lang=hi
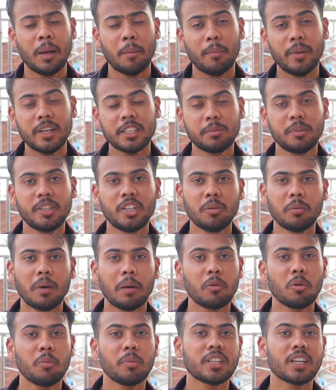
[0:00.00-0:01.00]
मैं इस वीडियो में
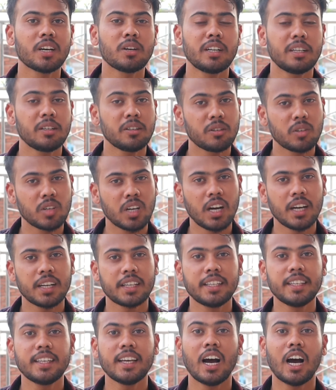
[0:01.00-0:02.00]
आपको बताने होगा
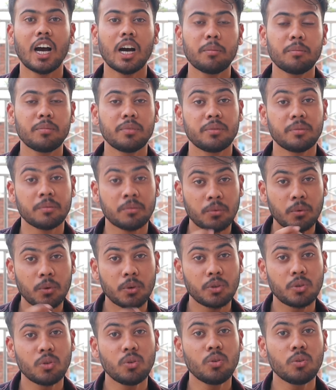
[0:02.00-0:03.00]
कि आप
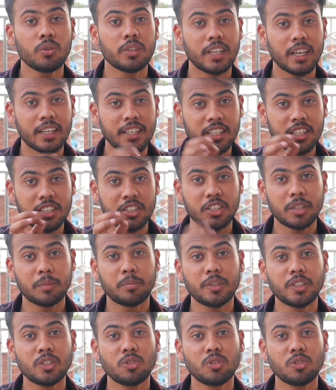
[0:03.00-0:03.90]
फ़ोटो यानी कि जे